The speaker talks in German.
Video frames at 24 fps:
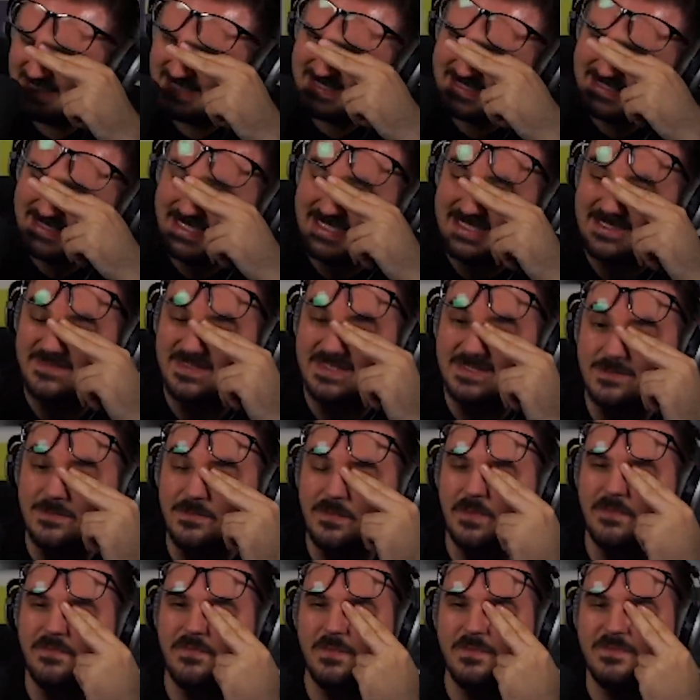ist das, was du für
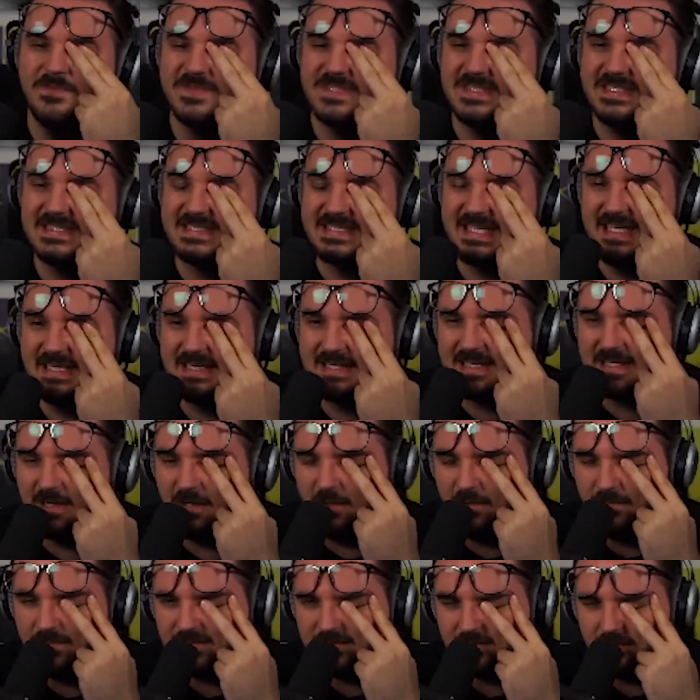50 Cent
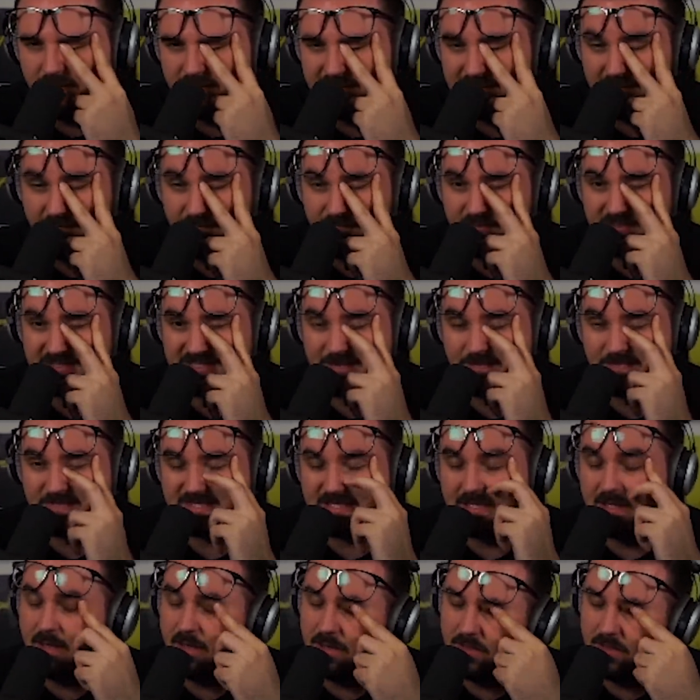kaufst und dann für 17,